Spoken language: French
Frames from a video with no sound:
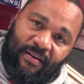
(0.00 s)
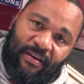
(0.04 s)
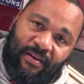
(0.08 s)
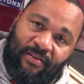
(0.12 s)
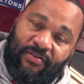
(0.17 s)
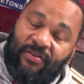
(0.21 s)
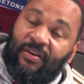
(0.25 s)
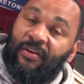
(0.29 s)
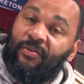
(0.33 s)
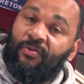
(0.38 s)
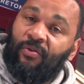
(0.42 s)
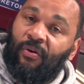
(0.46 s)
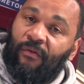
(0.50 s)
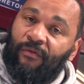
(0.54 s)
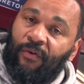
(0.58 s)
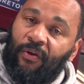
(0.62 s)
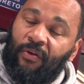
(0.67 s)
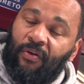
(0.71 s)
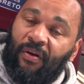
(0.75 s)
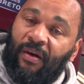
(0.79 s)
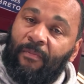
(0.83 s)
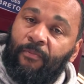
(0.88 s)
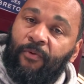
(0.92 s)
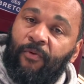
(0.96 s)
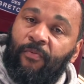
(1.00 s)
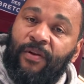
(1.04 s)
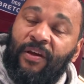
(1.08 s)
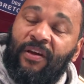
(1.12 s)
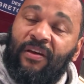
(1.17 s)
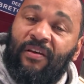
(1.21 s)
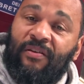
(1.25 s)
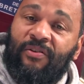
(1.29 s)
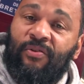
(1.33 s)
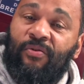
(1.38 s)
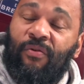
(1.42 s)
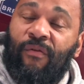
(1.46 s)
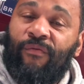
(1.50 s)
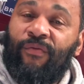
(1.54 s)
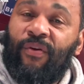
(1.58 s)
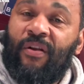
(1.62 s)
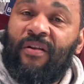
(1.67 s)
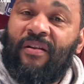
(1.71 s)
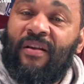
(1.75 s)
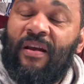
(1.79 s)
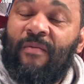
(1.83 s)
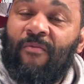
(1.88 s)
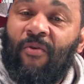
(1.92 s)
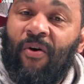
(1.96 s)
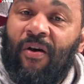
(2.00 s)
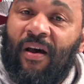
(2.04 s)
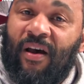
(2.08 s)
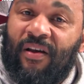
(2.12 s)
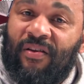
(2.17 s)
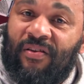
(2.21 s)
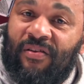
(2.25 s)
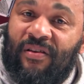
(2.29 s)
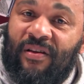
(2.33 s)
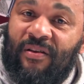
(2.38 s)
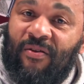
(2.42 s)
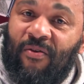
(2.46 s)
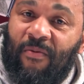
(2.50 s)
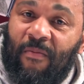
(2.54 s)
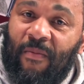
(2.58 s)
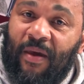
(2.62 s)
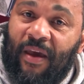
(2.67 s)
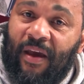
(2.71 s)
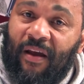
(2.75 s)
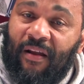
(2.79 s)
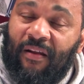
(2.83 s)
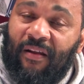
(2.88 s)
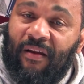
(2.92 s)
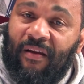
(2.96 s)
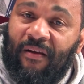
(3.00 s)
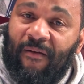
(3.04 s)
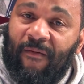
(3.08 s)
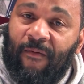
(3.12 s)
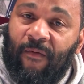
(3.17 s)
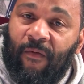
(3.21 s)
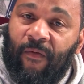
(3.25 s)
ainsi que sur votre République et sur votre démocratie de merde.